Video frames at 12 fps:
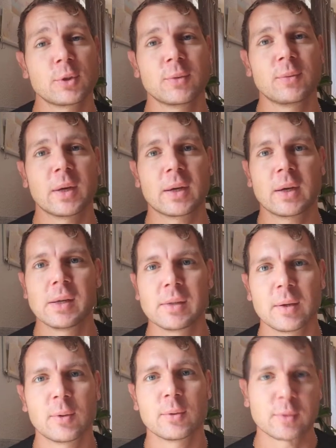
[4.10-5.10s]
wird schon wieder
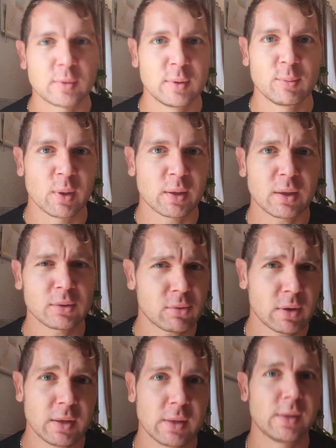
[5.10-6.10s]
kalt draußen, die Blätter
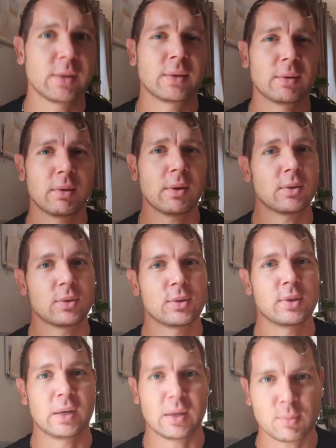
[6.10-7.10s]
fallen, es
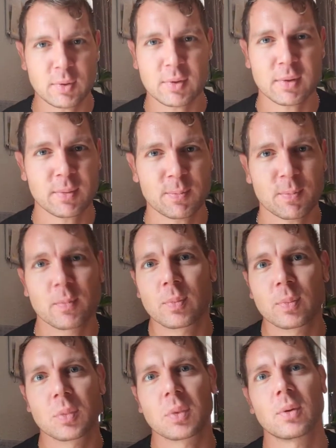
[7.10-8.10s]
ist Herbst.
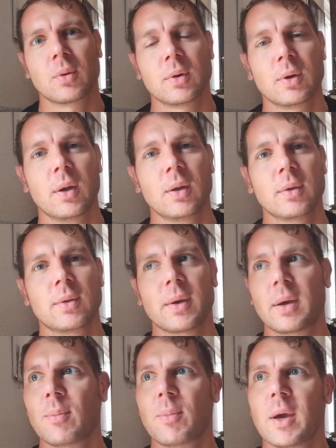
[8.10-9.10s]
Und
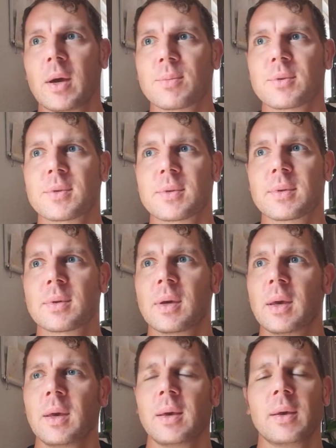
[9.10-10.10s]
äh, im Herbst
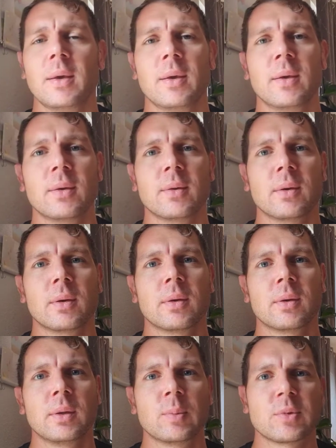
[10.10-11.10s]

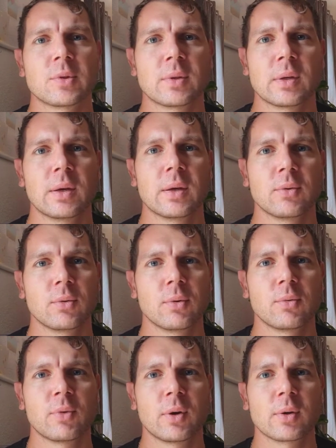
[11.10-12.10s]
gibt es äh,
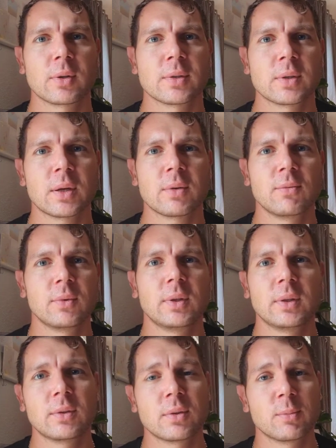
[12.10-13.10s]
so verrückte Sachen
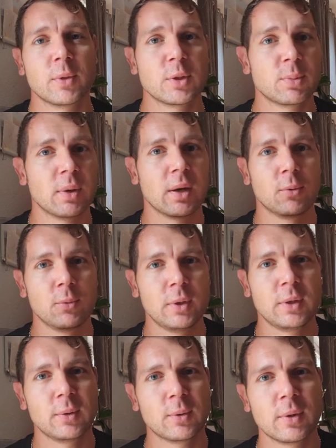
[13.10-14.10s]
wie zum Beispiel
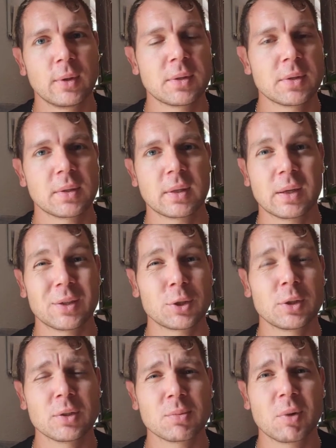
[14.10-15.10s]
Halloween und da
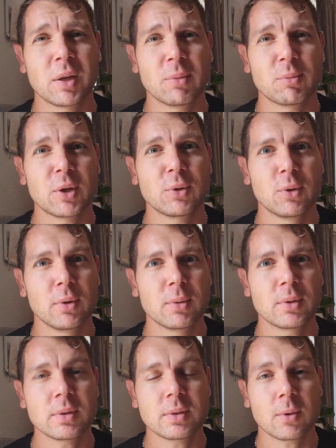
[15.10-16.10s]
schnitzt man ja mal einen
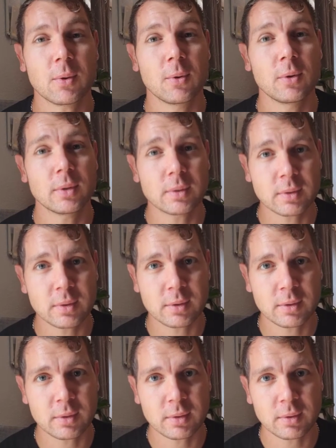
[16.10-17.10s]
Kürbis
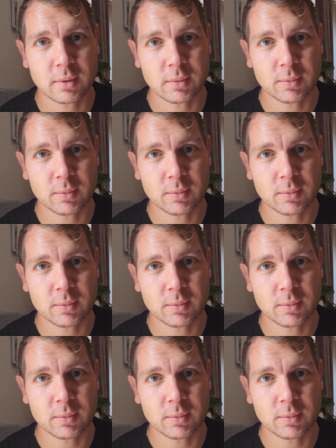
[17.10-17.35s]
und